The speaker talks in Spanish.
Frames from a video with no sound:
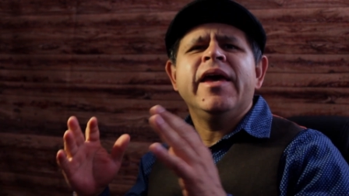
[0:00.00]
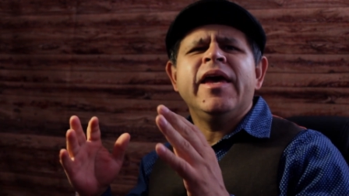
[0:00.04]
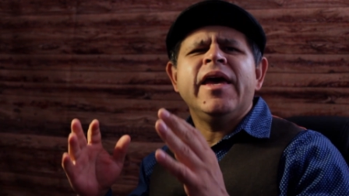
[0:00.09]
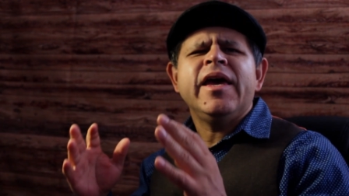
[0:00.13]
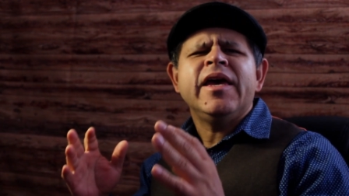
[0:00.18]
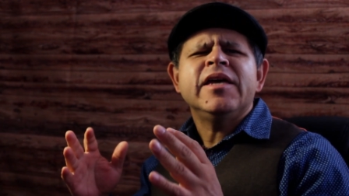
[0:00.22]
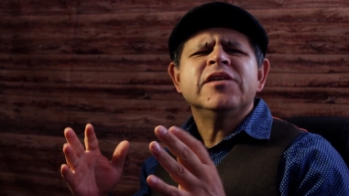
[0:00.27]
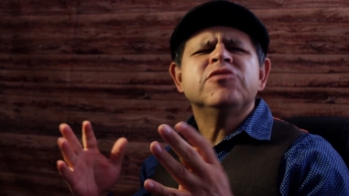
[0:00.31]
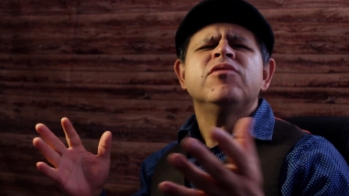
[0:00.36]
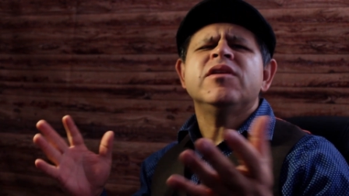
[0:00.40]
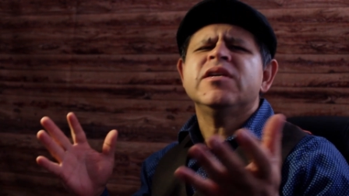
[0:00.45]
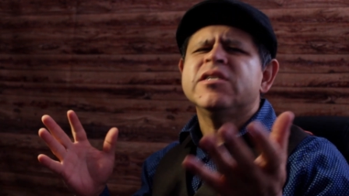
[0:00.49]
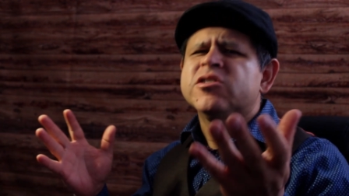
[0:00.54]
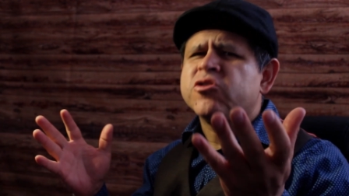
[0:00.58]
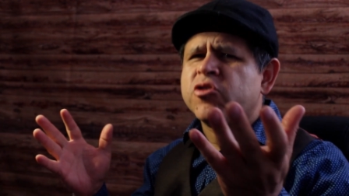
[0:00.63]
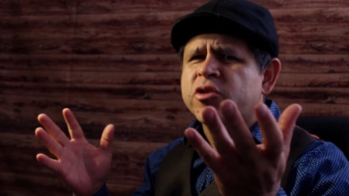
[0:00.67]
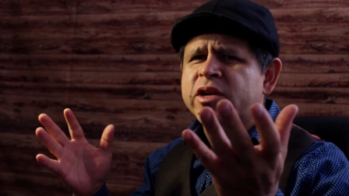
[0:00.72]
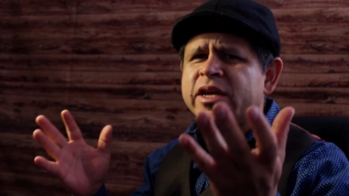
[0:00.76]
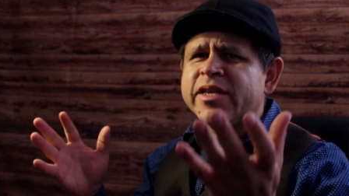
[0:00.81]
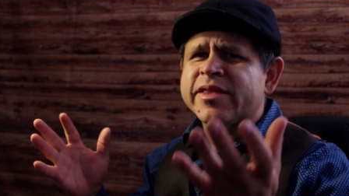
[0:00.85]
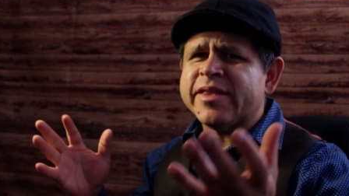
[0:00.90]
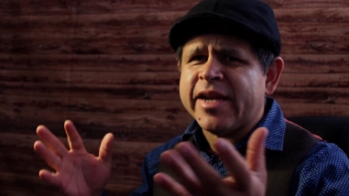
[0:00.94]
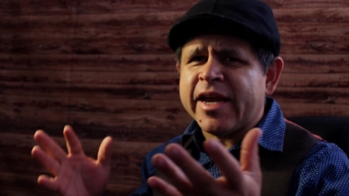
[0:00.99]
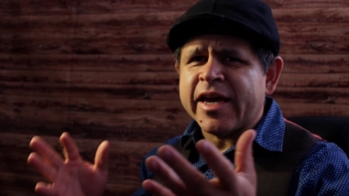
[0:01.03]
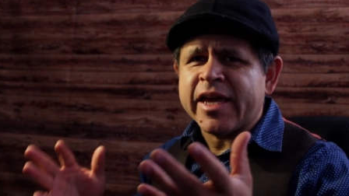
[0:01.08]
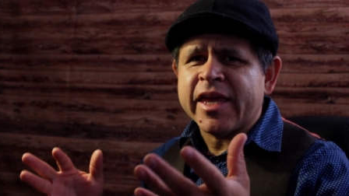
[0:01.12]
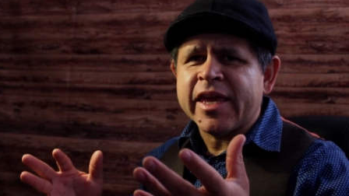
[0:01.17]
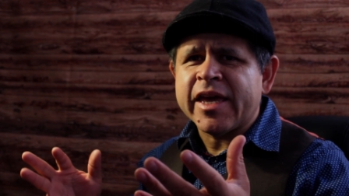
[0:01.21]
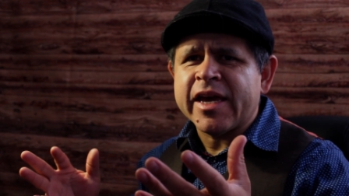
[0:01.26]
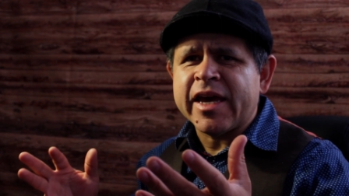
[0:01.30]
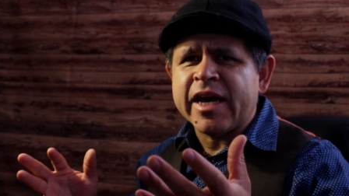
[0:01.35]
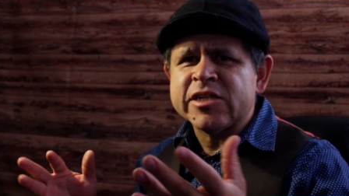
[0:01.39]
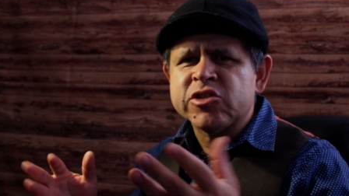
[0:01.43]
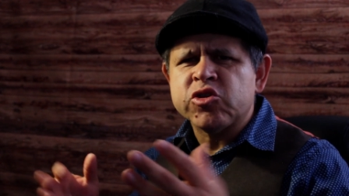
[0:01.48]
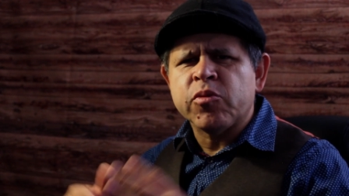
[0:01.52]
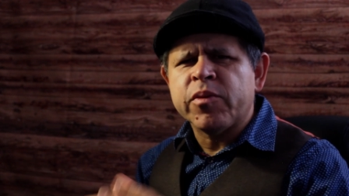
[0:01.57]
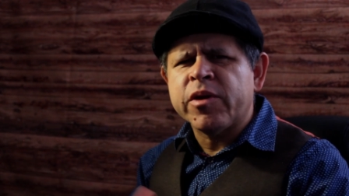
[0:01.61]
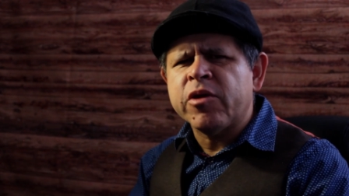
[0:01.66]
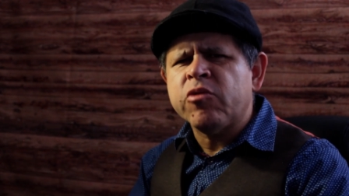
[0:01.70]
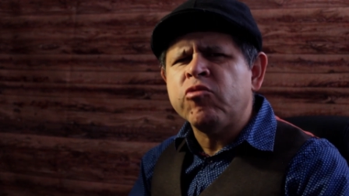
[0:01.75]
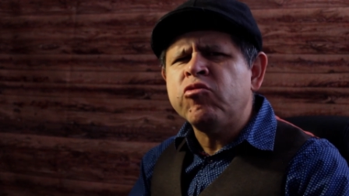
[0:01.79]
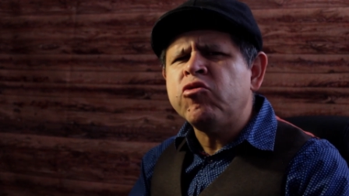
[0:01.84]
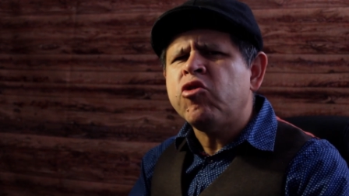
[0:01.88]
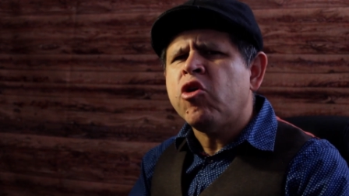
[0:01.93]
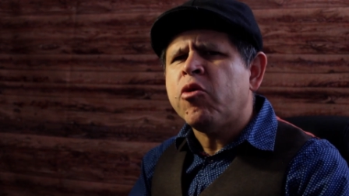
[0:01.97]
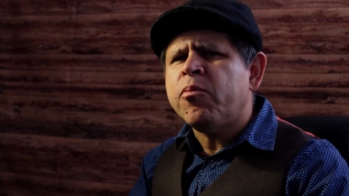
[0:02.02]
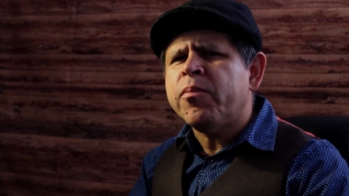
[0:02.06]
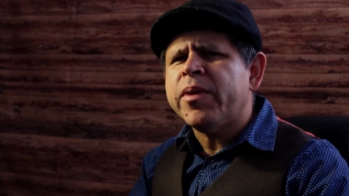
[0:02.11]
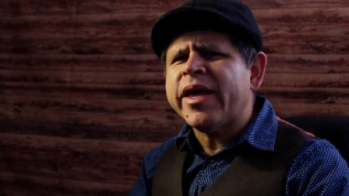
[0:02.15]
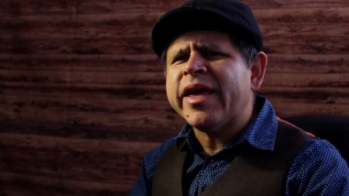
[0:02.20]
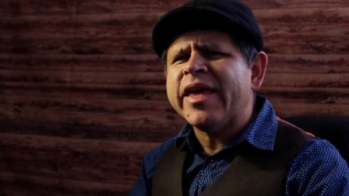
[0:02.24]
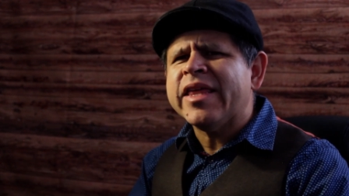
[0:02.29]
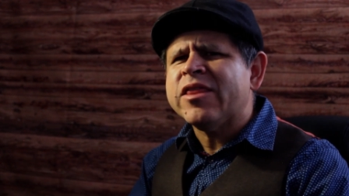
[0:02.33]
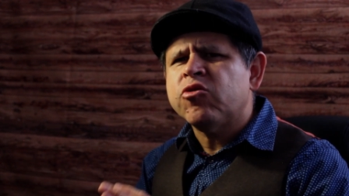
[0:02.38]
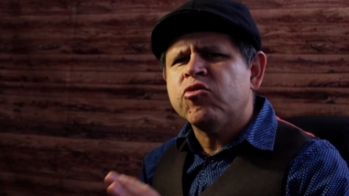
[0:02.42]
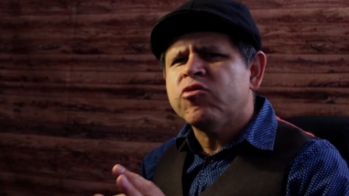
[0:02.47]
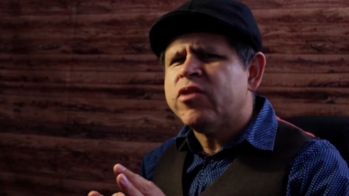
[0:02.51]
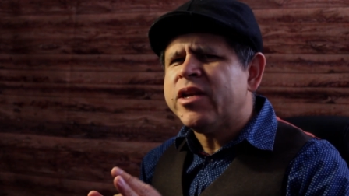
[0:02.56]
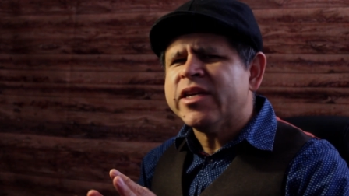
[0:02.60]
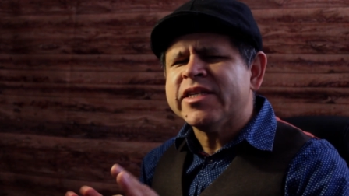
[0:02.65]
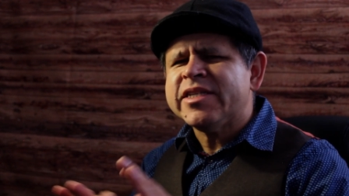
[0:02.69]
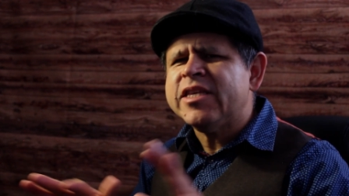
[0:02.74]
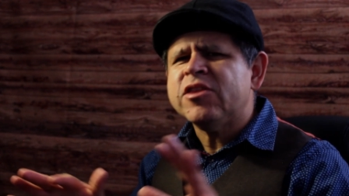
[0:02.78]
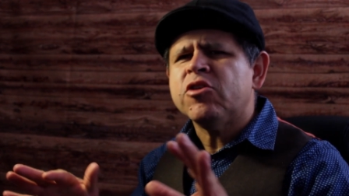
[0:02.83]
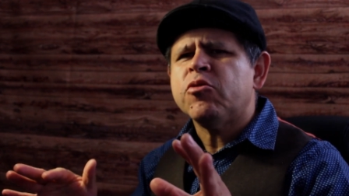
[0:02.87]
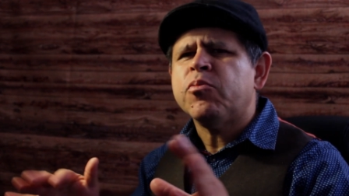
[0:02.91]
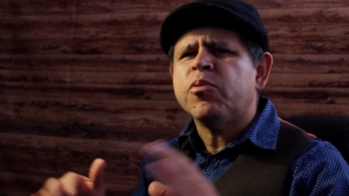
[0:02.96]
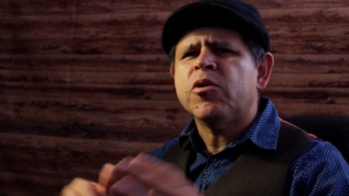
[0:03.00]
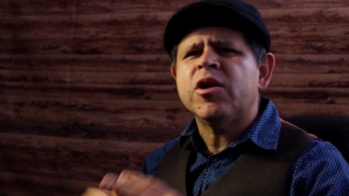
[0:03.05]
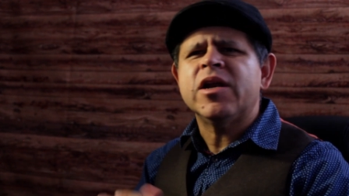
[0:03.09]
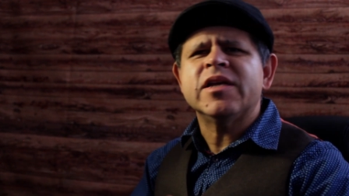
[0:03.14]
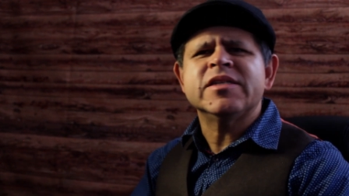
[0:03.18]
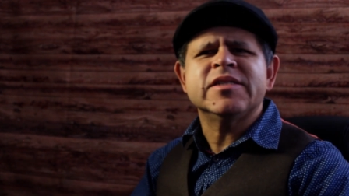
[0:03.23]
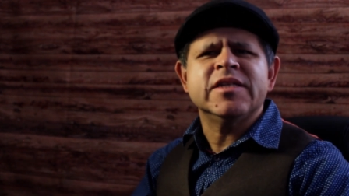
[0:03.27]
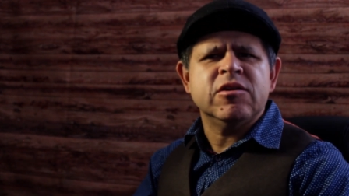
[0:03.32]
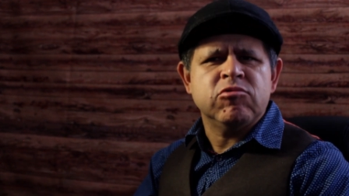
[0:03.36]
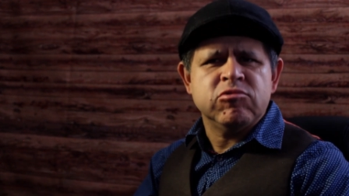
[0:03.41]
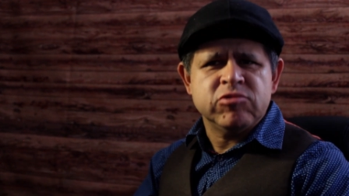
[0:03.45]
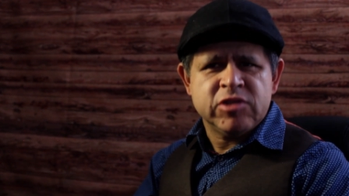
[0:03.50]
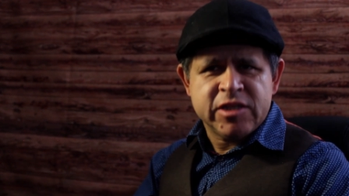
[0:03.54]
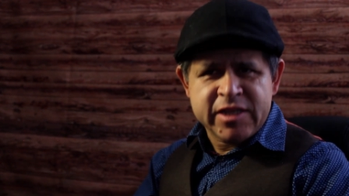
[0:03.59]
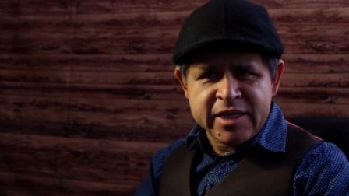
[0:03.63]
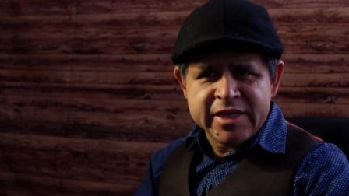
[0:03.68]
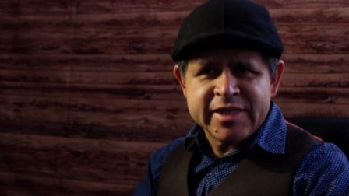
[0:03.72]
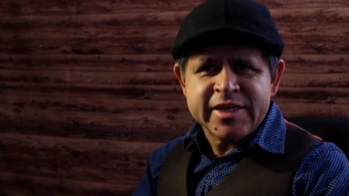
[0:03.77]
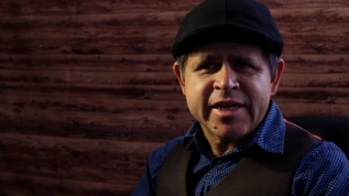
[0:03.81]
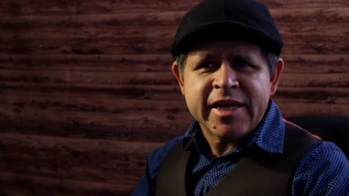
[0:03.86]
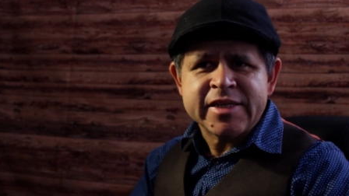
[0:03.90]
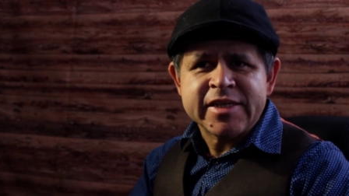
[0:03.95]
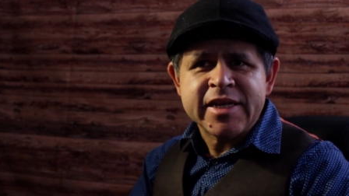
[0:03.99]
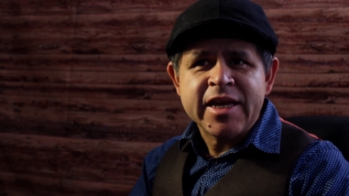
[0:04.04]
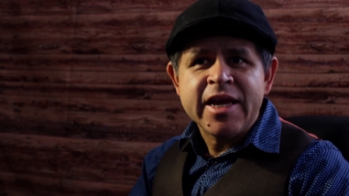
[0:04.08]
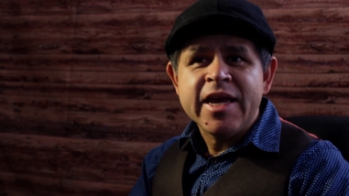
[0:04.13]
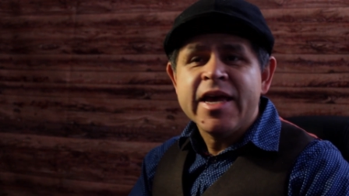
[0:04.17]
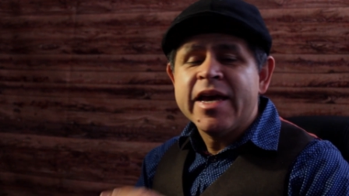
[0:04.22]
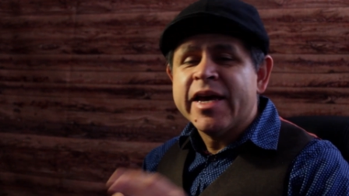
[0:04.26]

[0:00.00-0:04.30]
Es una historia trágica sobre un hombre endurecido por las injusticias